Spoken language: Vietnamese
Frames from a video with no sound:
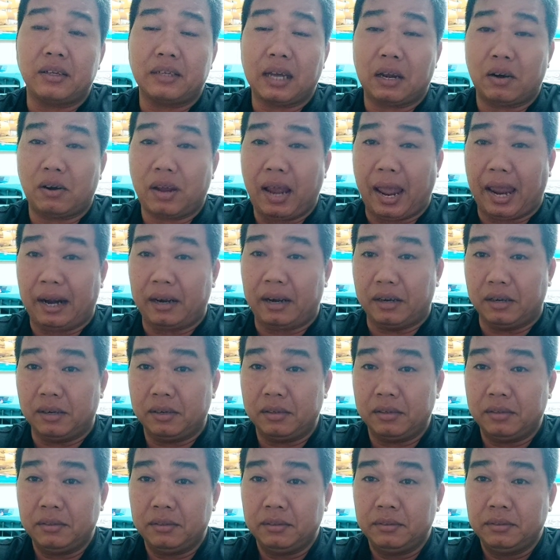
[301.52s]
sao nó ăn được
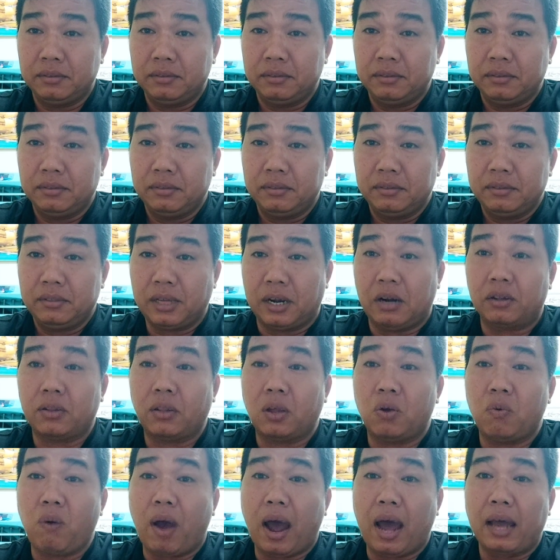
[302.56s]
cho nó
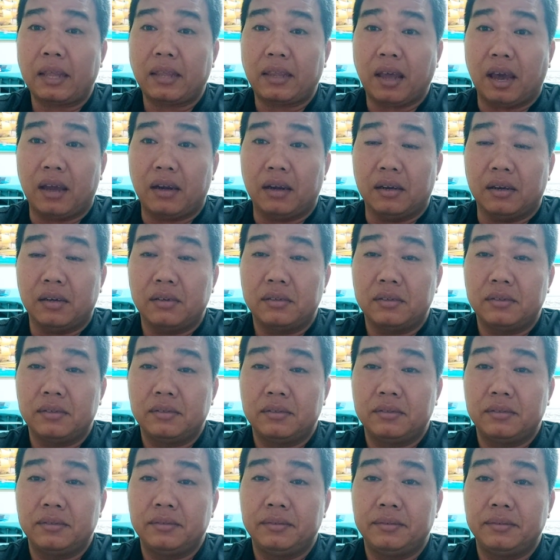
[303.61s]
tiêu hóa ở trên được
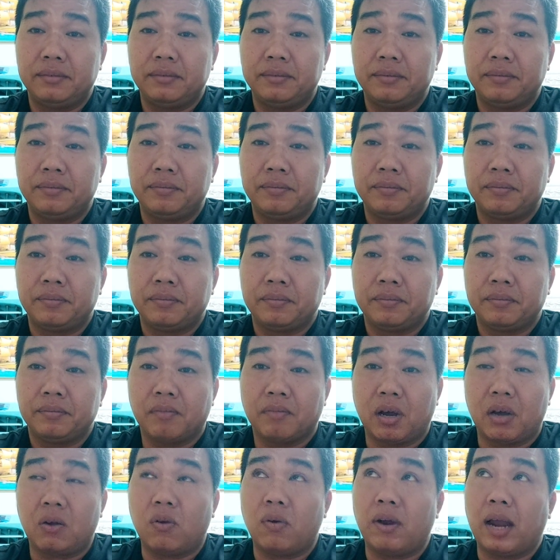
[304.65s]

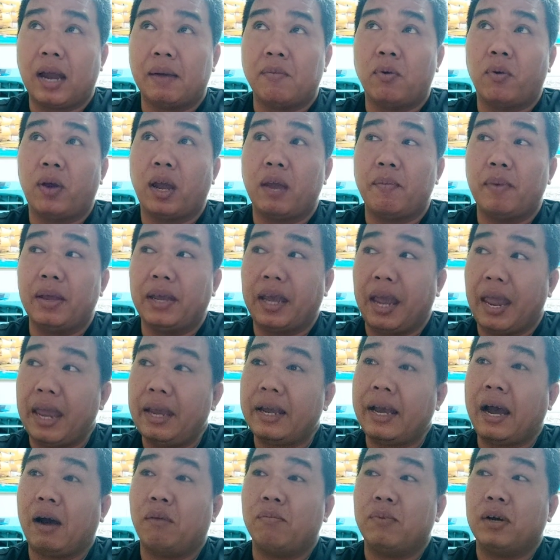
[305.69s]
bởi con gà một khi bị
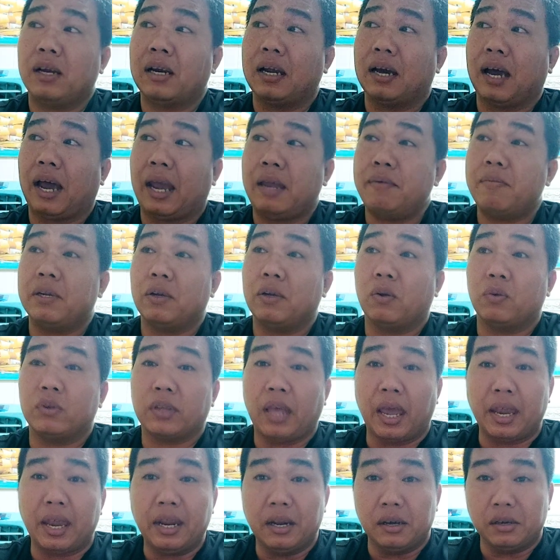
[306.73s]
kiết không á, là thấy mình cũng
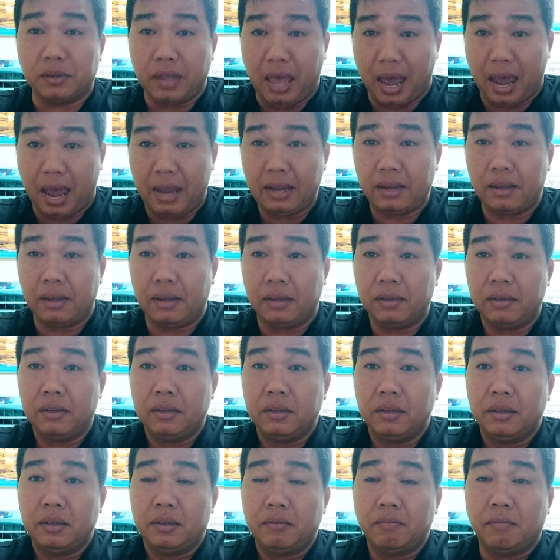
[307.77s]
trị được dễ rồi. À.
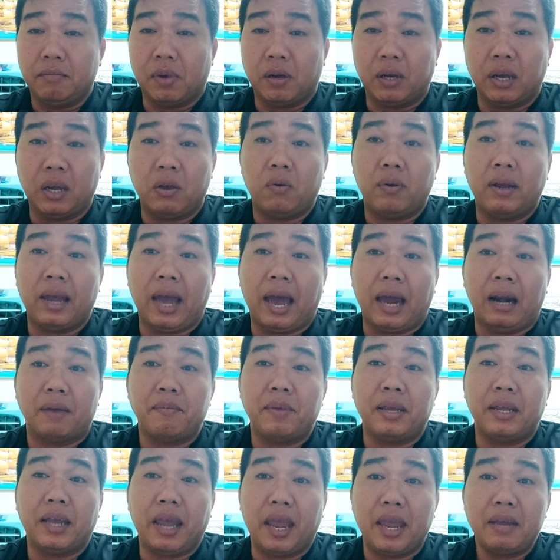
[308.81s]
mà khi con gà nó
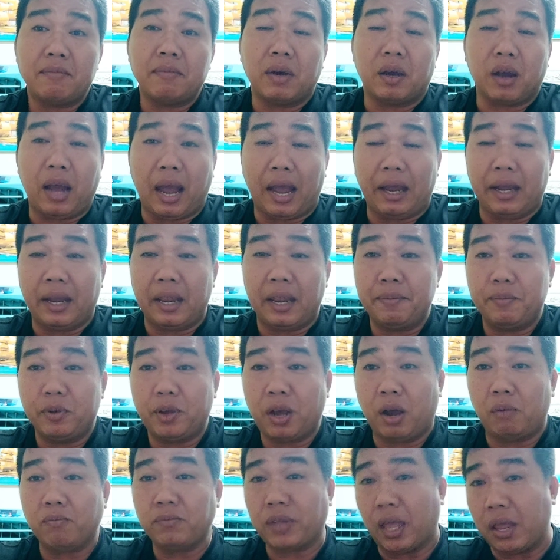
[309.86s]
bị kiết mà ăn thêm
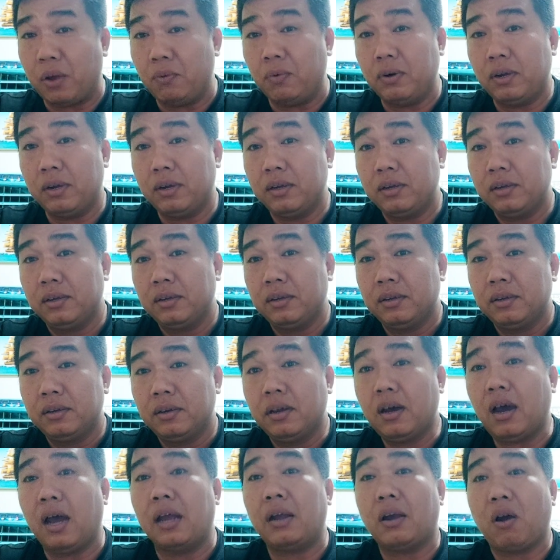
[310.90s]
cái không tiêu nữa
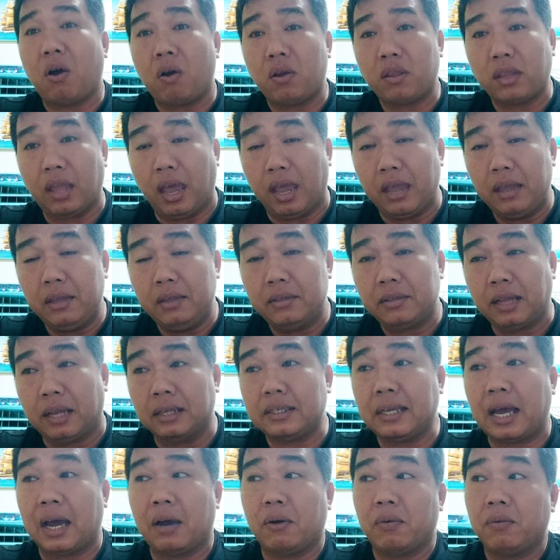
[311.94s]
nó hơi khó trị
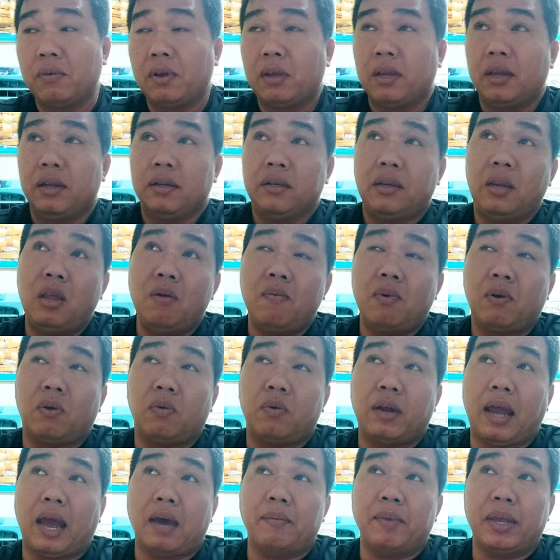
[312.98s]
tại sao nếu mà
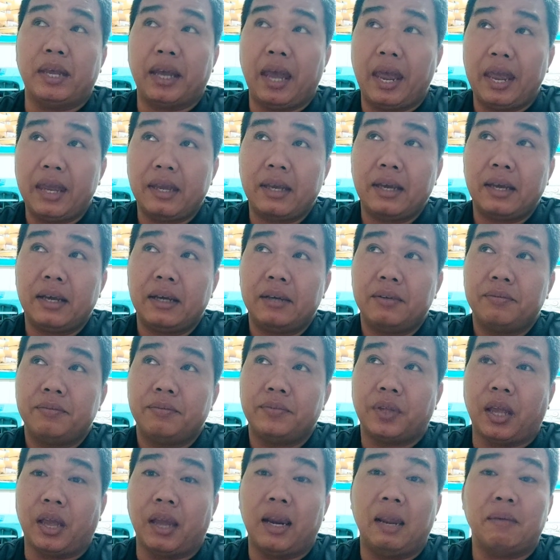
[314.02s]
con gà bị kiết á,
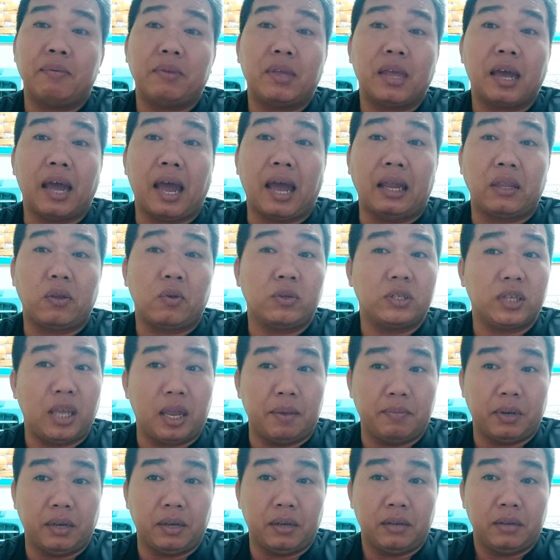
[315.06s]
thì đừng chỉ ăn chú
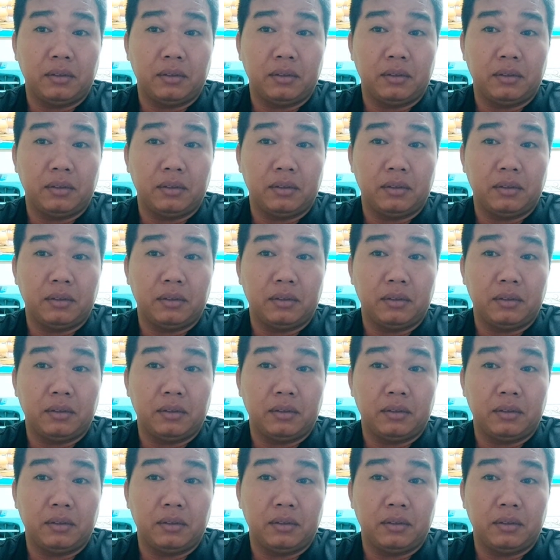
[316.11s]
sim thôi